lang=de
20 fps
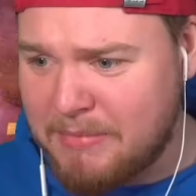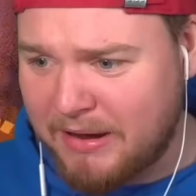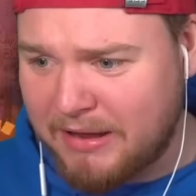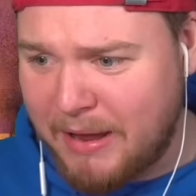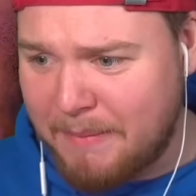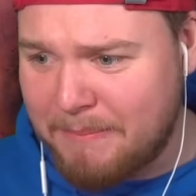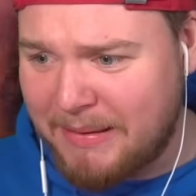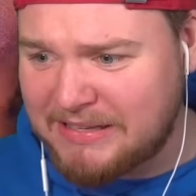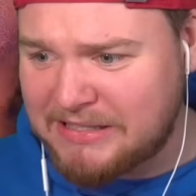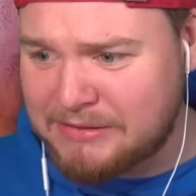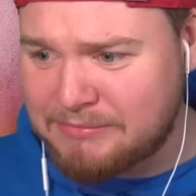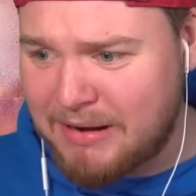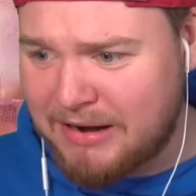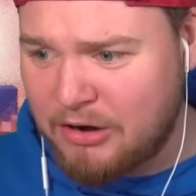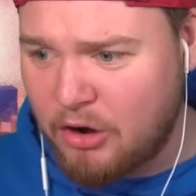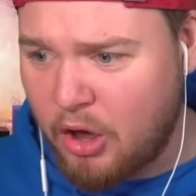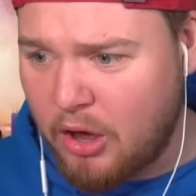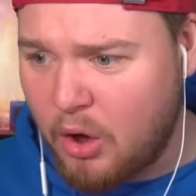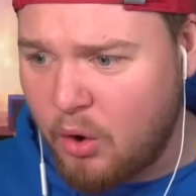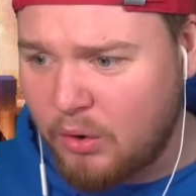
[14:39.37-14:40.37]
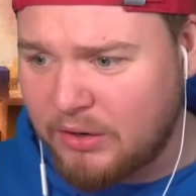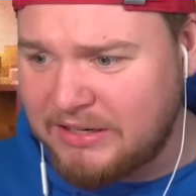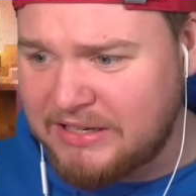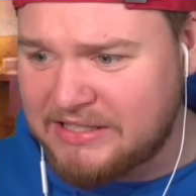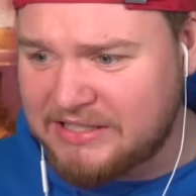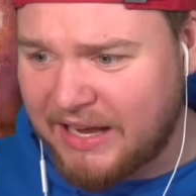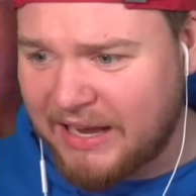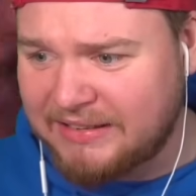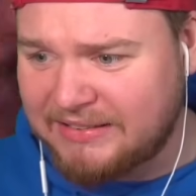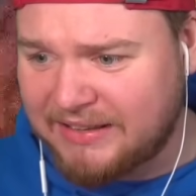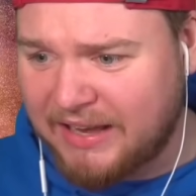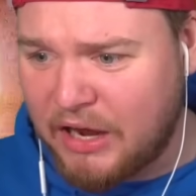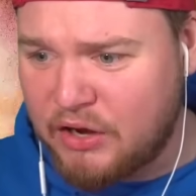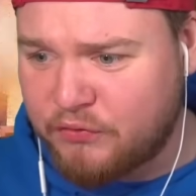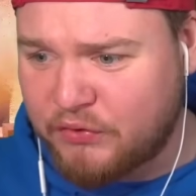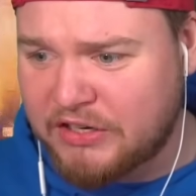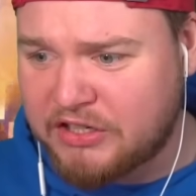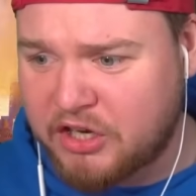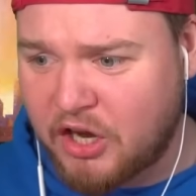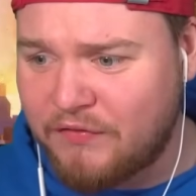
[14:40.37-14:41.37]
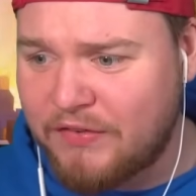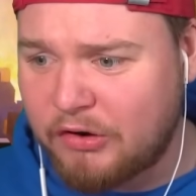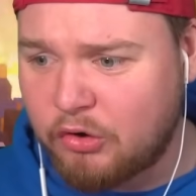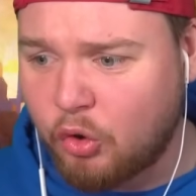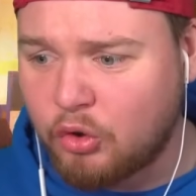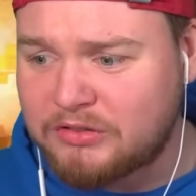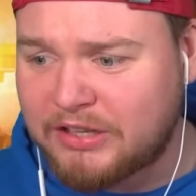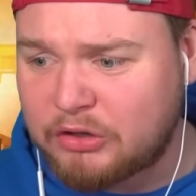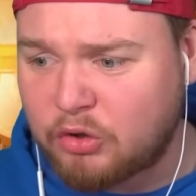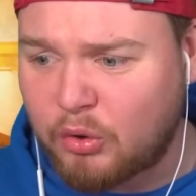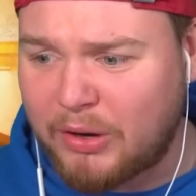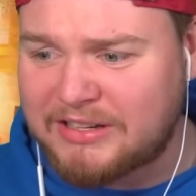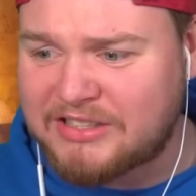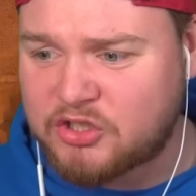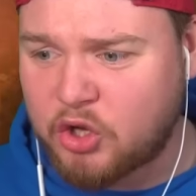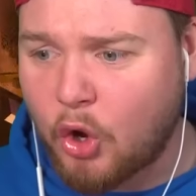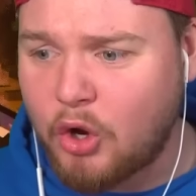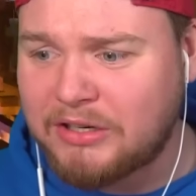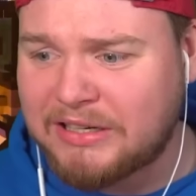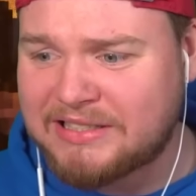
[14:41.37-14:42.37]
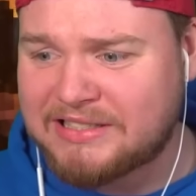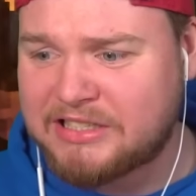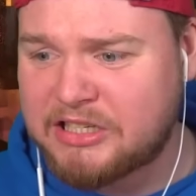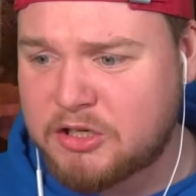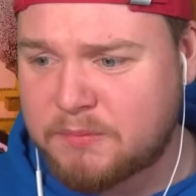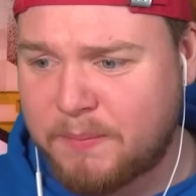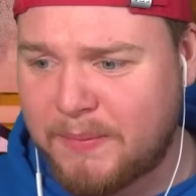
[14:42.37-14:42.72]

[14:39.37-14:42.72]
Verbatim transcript: mache hier am besten mal ein Loch auch in die Seite rein. Vielleicht können wir einen Unterdruck erzeugen, dass die